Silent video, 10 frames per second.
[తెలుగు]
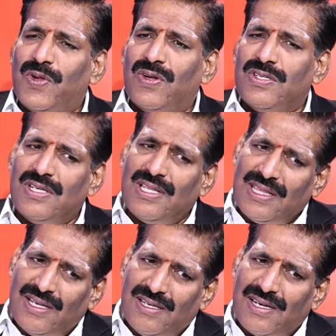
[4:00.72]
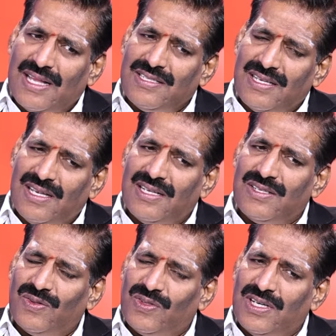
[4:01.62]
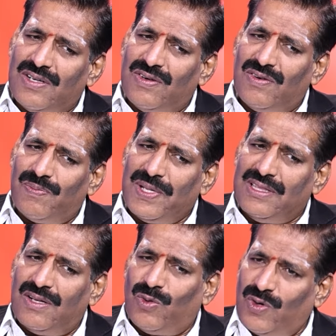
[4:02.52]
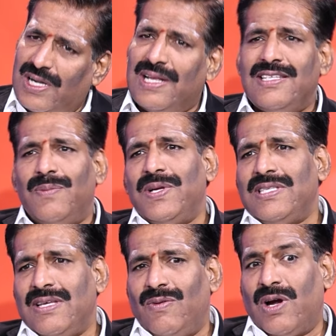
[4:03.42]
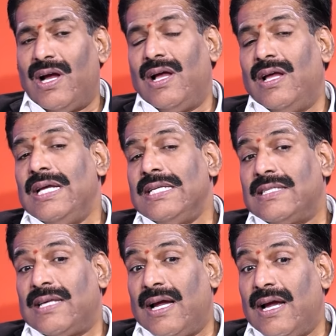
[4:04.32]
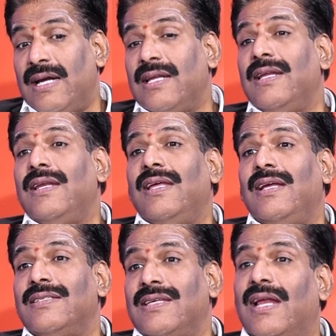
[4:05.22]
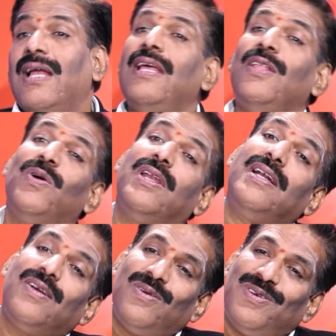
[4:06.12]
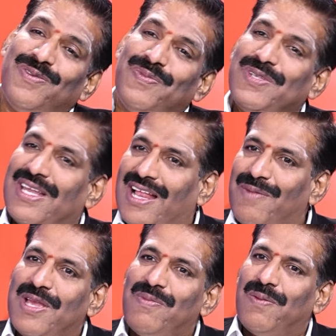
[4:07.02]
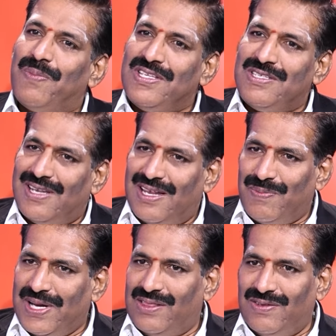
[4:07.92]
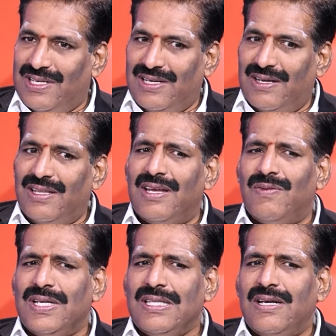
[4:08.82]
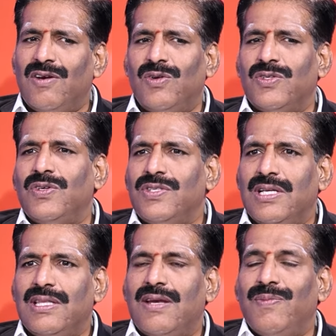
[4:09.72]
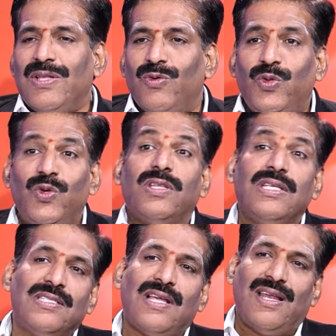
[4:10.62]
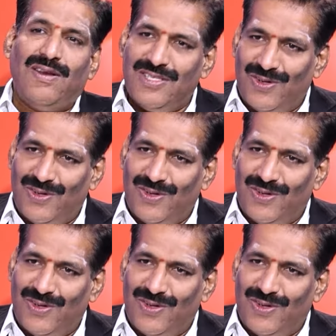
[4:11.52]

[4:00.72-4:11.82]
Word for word: ఉపయోగించడం ఇదంతా రాజకీయంగా జరుగుతున్నటువంటి ఒక పెద్ద కుట్రాలు చెప్పేసి ఒక సంఘటనని జరగలేదు అన్నట్టు జనాలు మైమర్పించడానికి ప్రయత్నం చేయటానికి ఏమైందంటే రోజు రోజుకి దాని మీద ఉద్రిక్త స్థాయిలో